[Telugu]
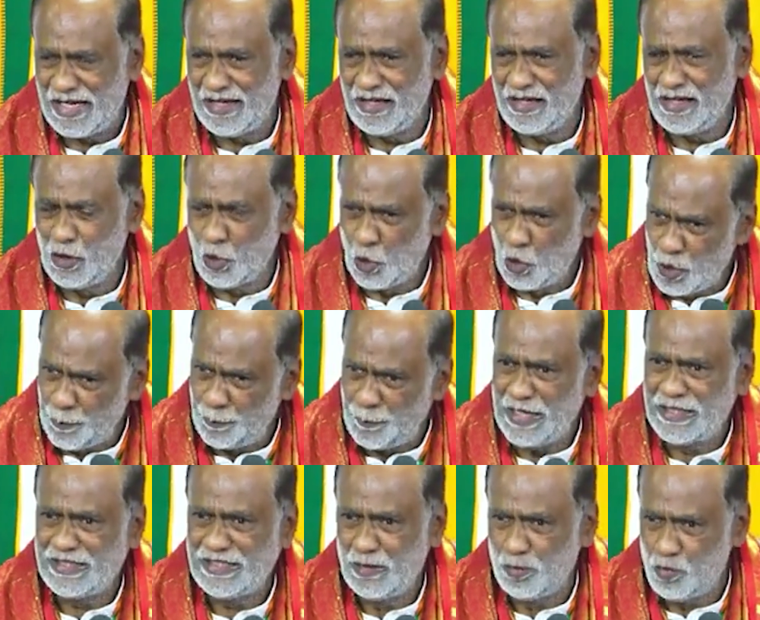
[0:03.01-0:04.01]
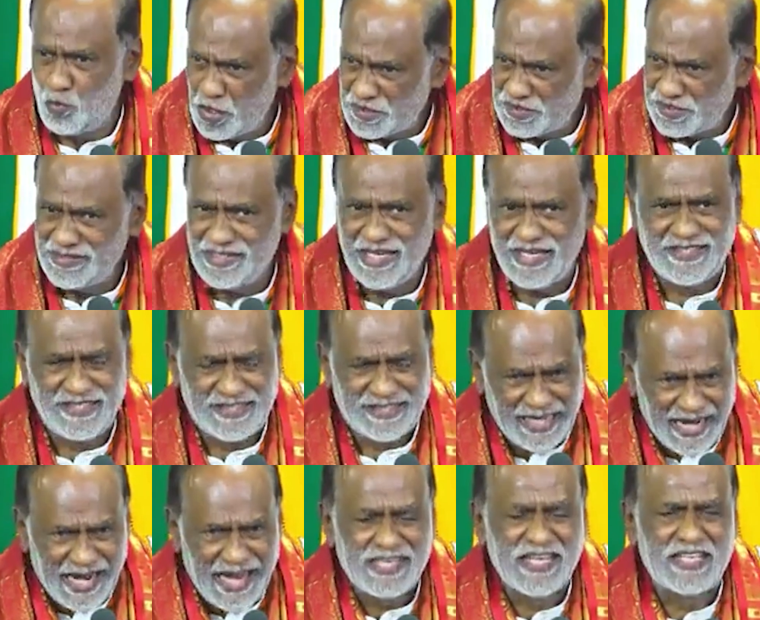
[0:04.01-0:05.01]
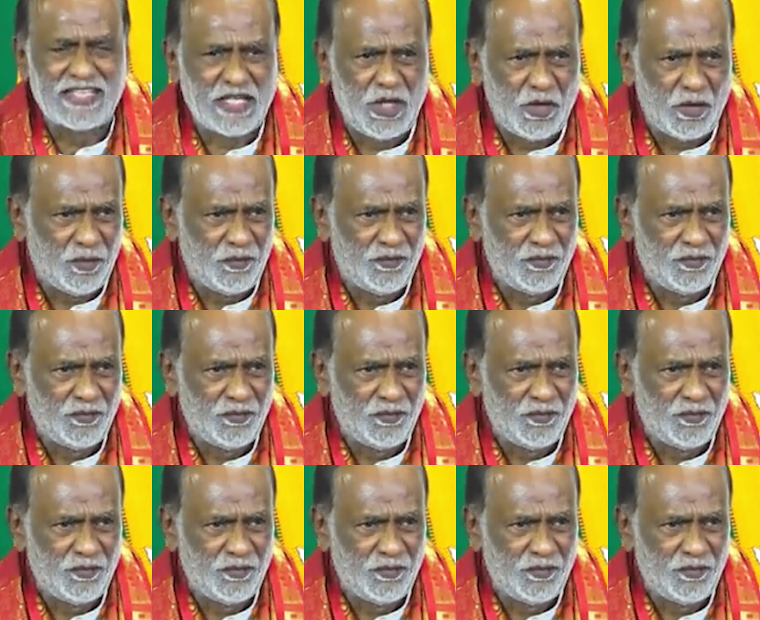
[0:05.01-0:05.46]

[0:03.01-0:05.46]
ఈ రెండు పార్టీలు మోసం చేసి దగా చేశాయో